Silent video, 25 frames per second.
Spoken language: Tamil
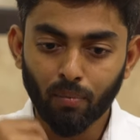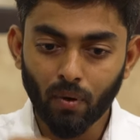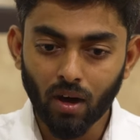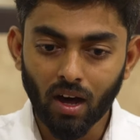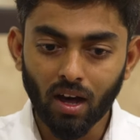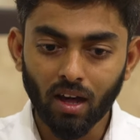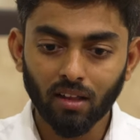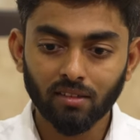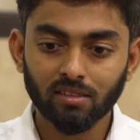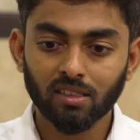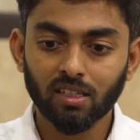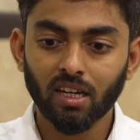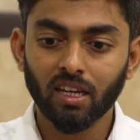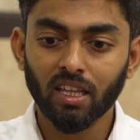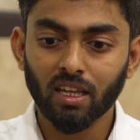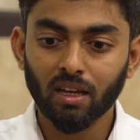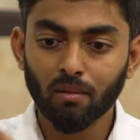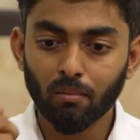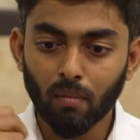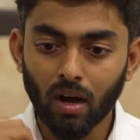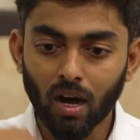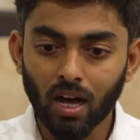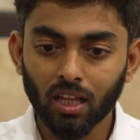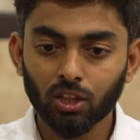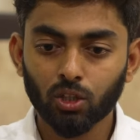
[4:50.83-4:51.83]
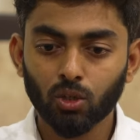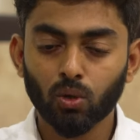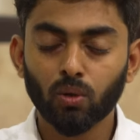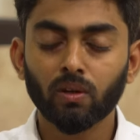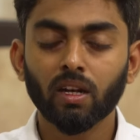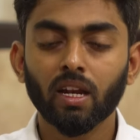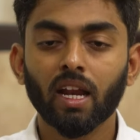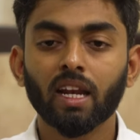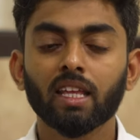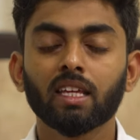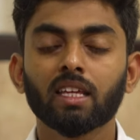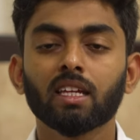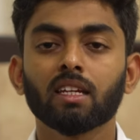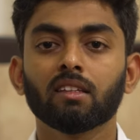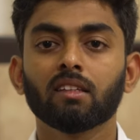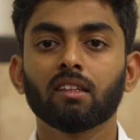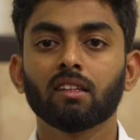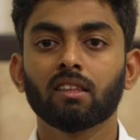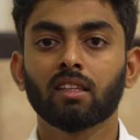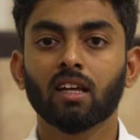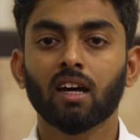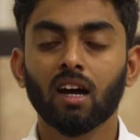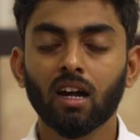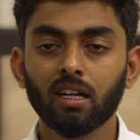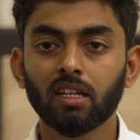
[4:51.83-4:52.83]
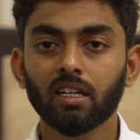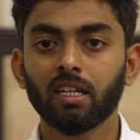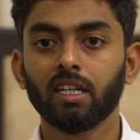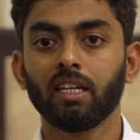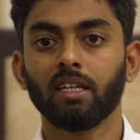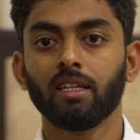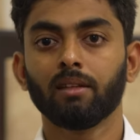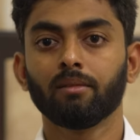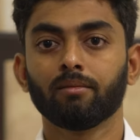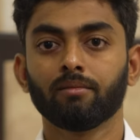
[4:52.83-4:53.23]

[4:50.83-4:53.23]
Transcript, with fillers: பாஸ்ட்டை நீங்கள் மாற்றணும்னு நினைக்கிறத தாண்டி